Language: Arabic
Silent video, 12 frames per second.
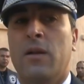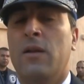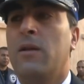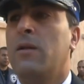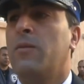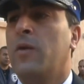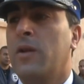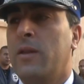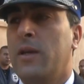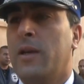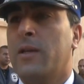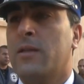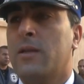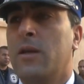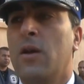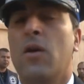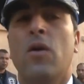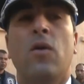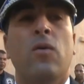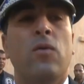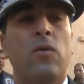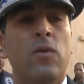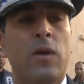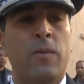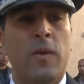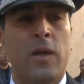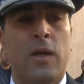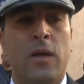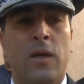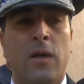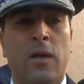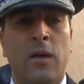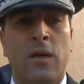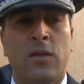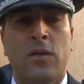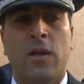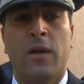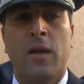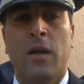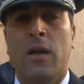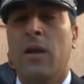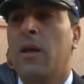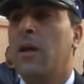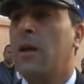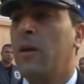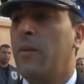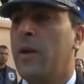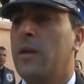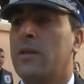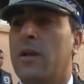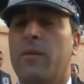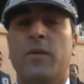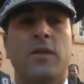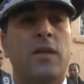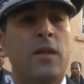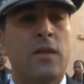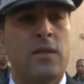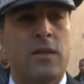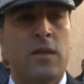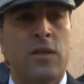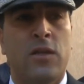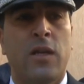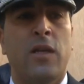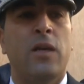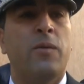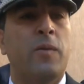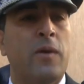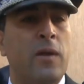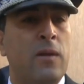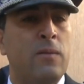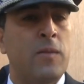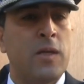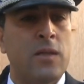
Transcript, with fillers: للمخدرات وكما اشرنا الابحاث راه مازالت جاريه من